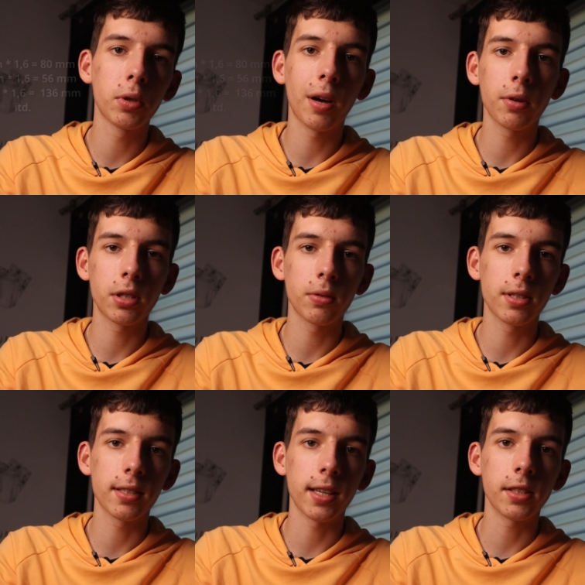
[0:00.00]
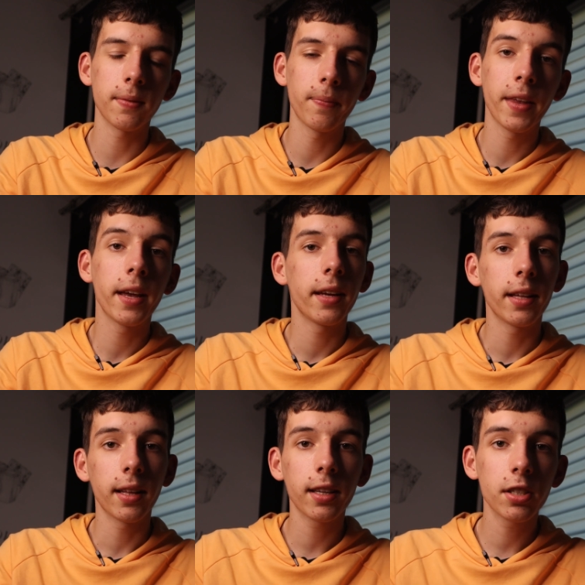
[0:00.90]
udało się uzyskać.
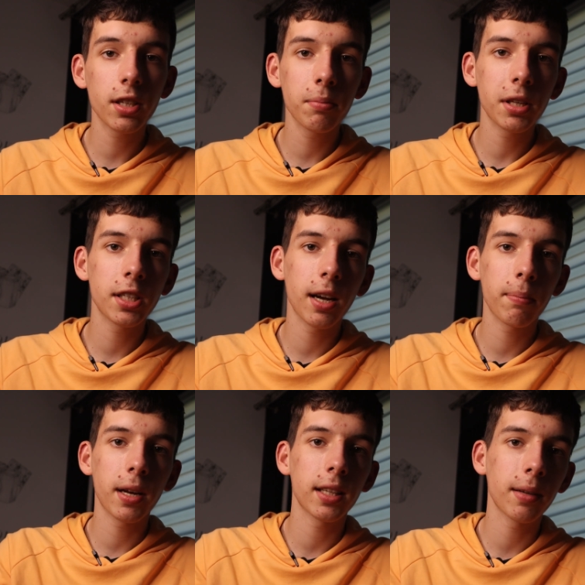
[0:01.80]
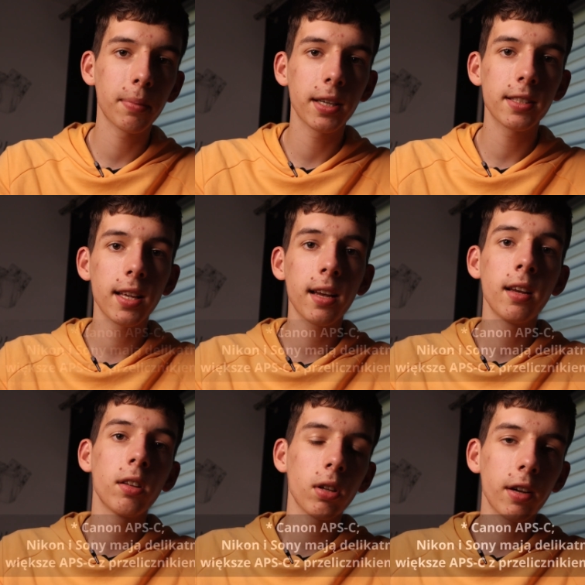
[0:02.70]
Jednak jeżeli macie aparat APS-C,
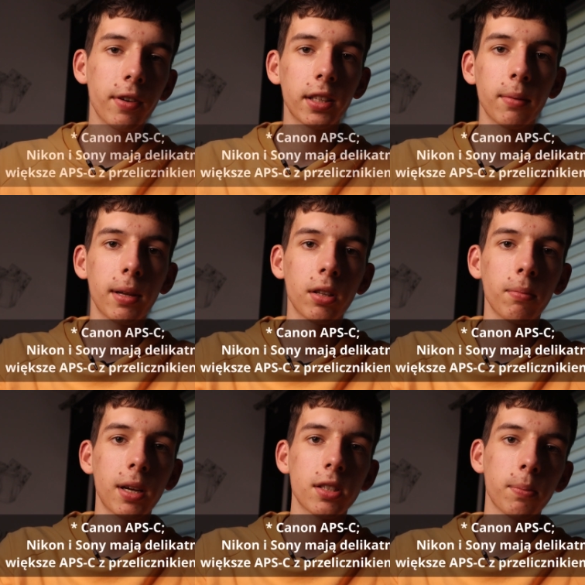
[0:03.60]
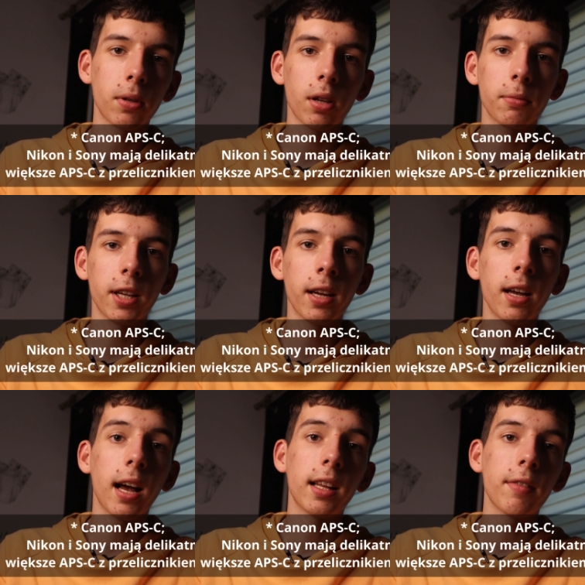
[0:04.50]
to efekty będą bardzo podobne,
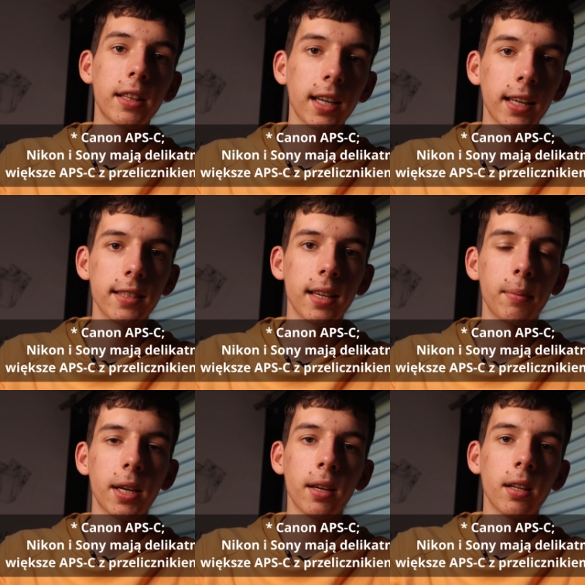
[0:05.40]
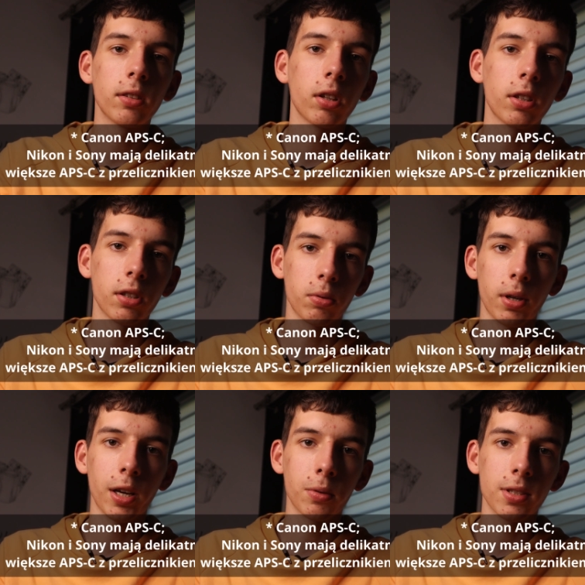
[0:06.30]
a nawet takie same do tych,
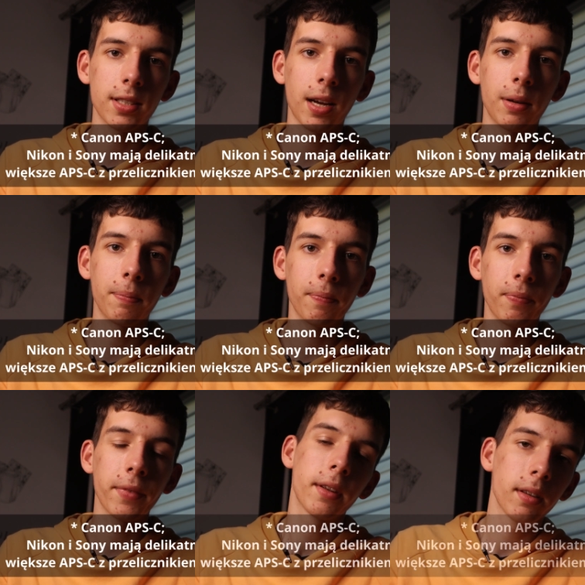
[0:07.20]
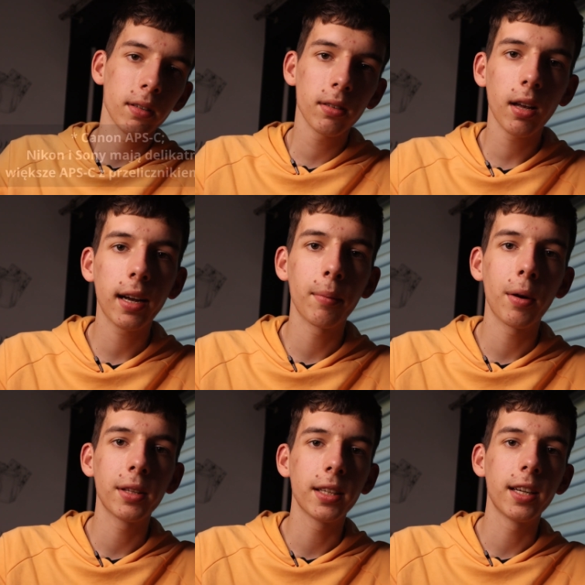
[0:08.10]
które ja uzyskałem. Taka
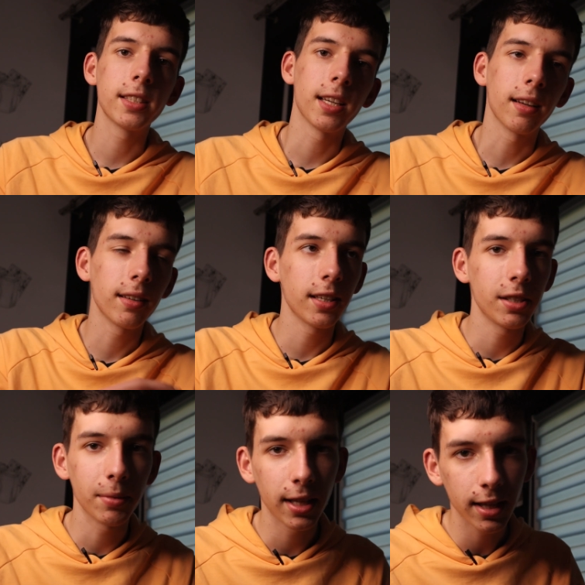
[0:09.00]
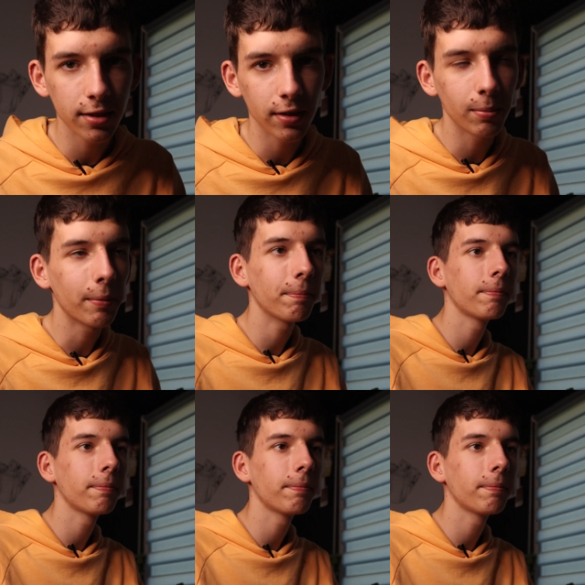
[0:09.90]
mała dygresja, lecimy dalej z filmem.